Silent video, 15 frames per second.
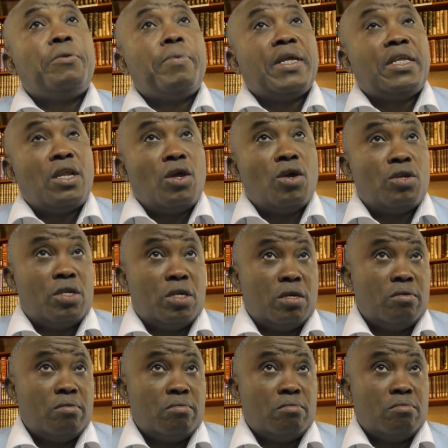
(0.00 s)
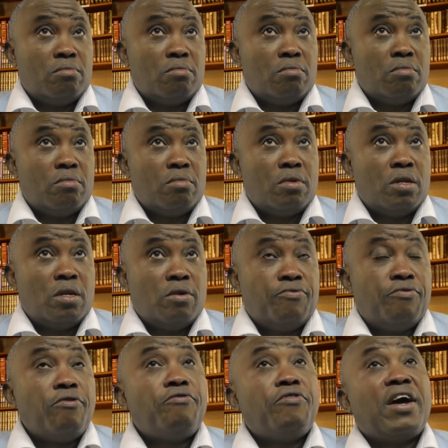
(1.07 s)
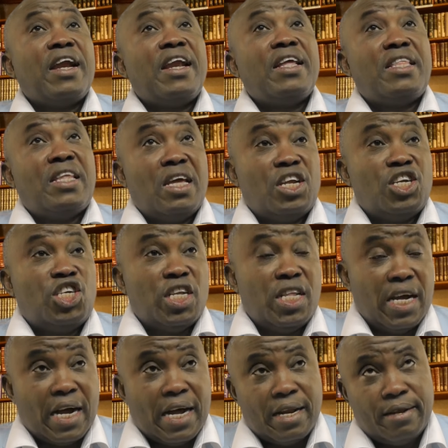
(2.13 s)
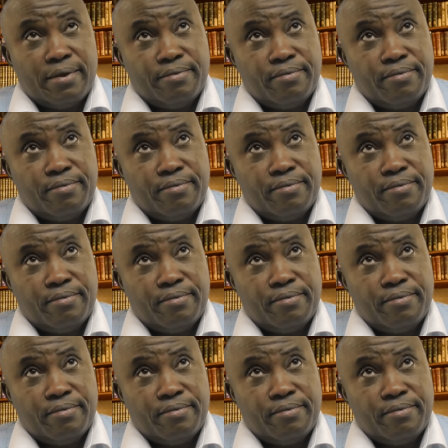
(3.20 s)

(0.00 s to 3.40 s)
être patriote. Il faut voir l'intérêt général.